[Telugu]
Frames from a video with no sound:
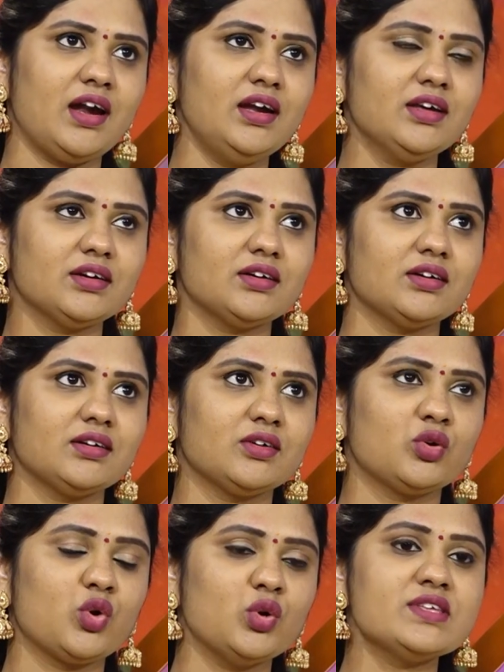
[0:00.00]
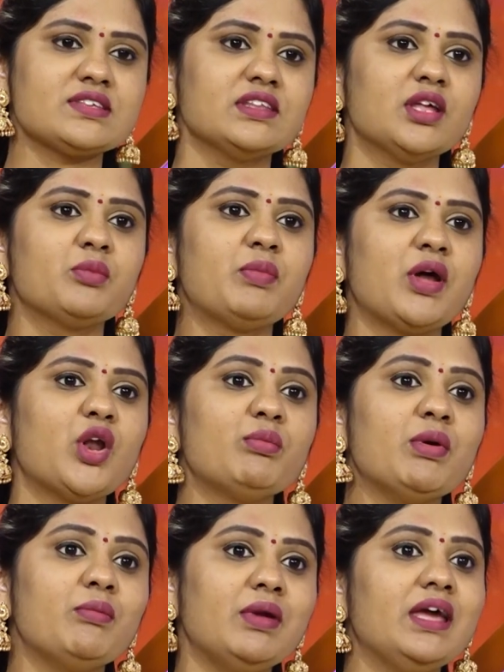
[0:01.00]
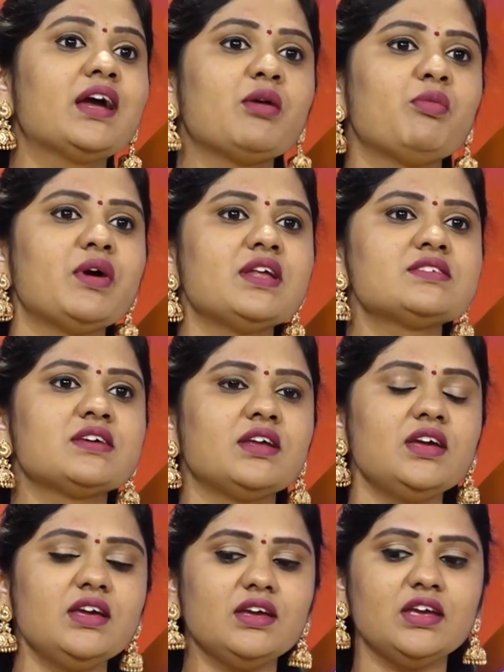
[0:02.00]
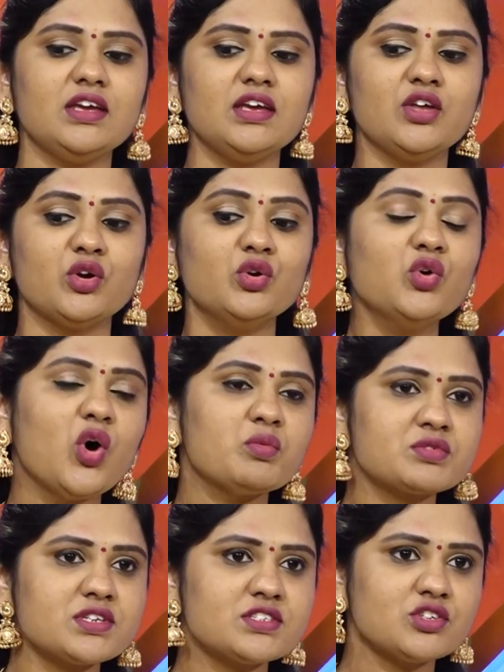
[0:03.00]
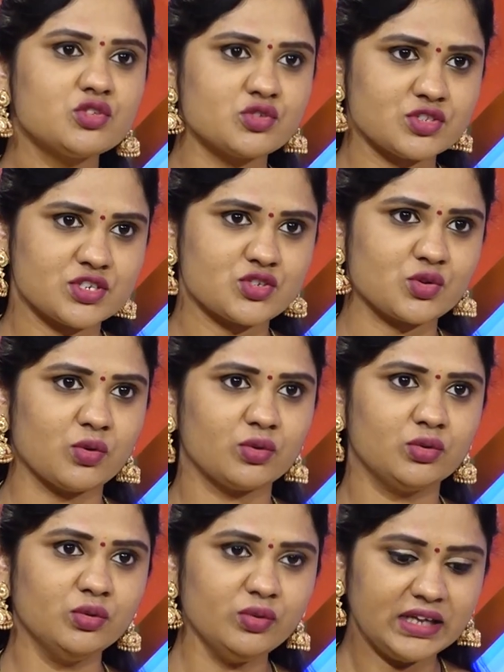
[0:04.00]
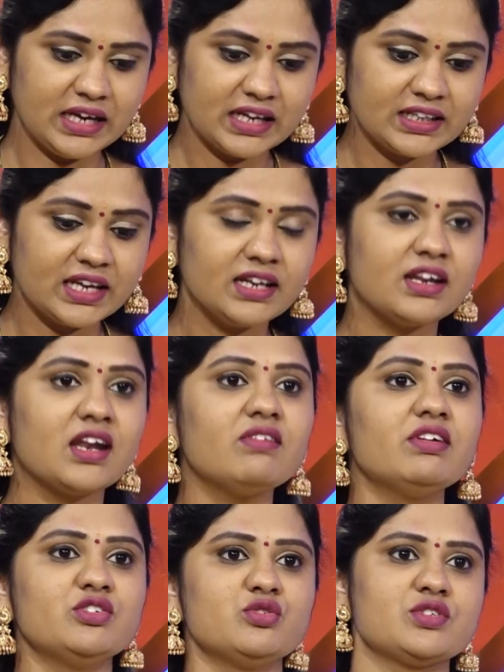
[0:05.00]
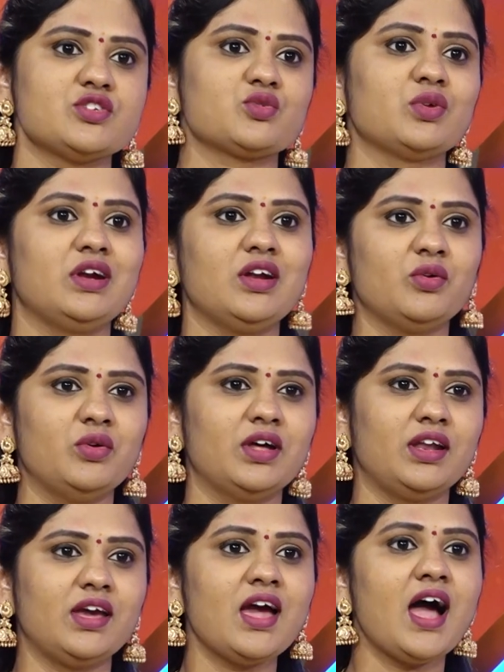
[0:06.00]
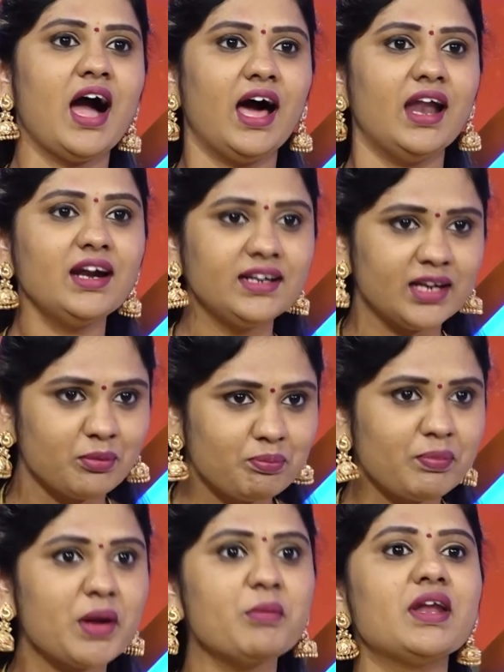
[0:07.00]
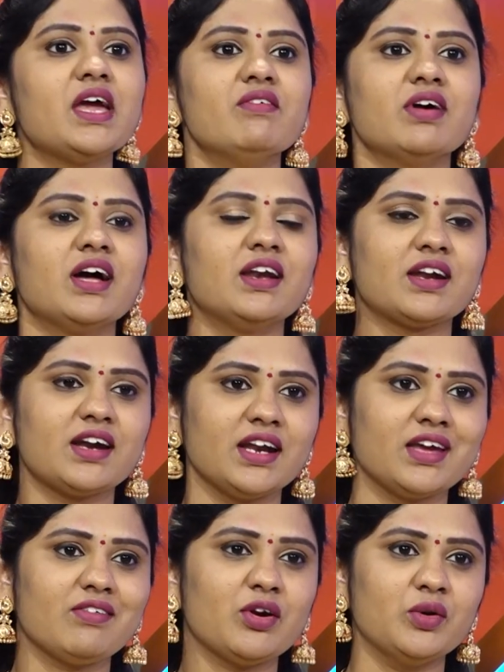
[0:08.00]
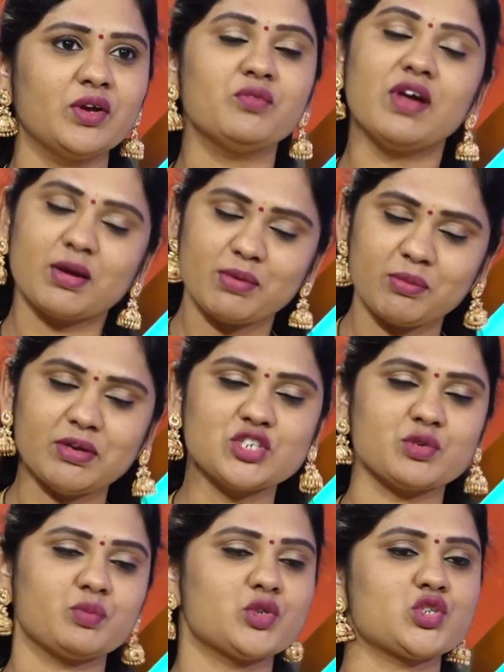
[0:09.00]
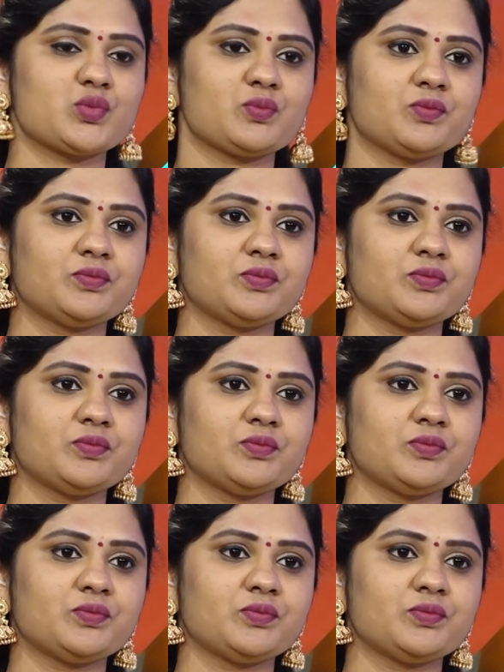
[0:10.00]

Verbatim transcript: అండ్ కొన్ని సందర్భాల్లో మేము లేకపోయినా సరే ఈ రెండు ఆప్షన్స్ని చూస్ చేసుకోవద్దు ఇంకా దేన్నైనా వాళ్ళు చూస్ చేసుకునేలా ఉండాలి అలా టిప్ ఏమన్నా ఇవ్వగలరని అడిగే వాళ్ళు ఉన్నారు వాళ్ళకి మనం ఏం చెప్పొచ్చు